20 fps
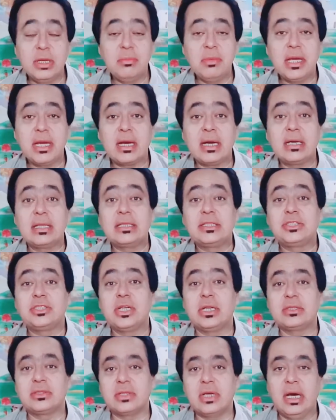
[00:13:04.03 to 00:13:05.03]
दिल में एक
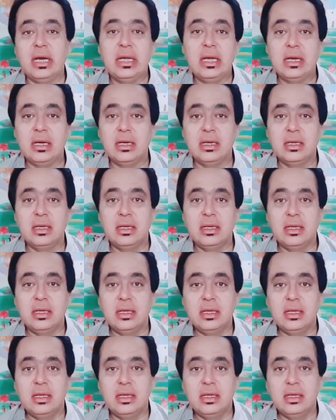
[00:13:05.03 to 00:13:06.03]
खदशा सा आया
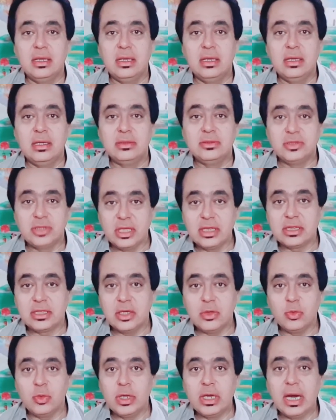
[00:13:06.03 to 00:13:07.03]
चलते
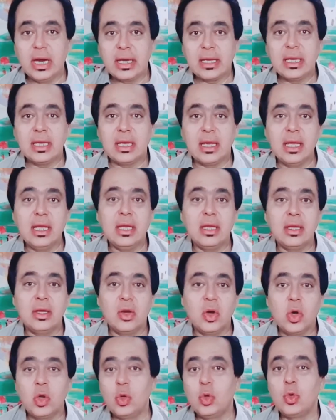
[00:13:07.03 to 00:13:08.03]
हुए आगे गए
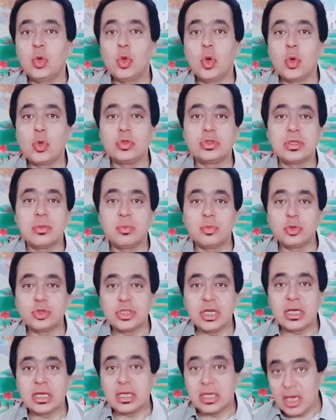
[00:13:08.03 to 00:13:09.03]
और उन लोगों से
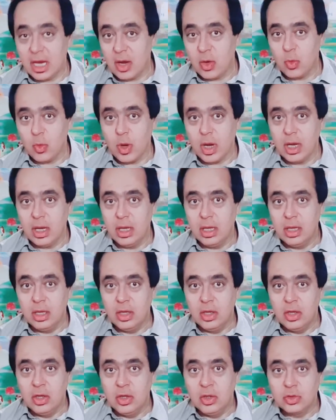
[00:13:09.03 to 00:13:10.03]
पूछा क्या हुआ
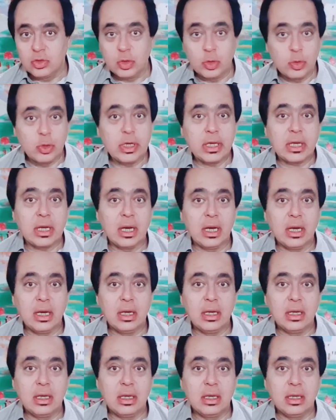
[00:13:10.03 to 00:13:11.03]
तो उन्होंने कहा
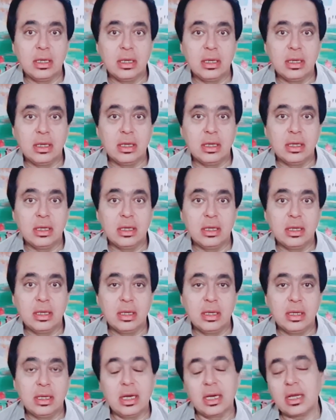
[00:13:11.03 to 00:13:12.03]

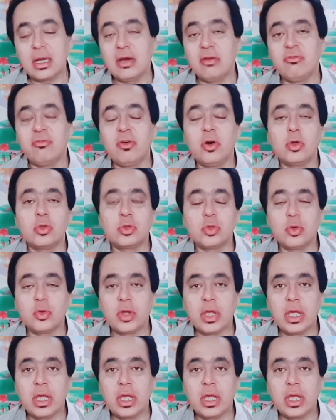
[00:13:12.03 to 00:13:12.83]
लड़का फौत हो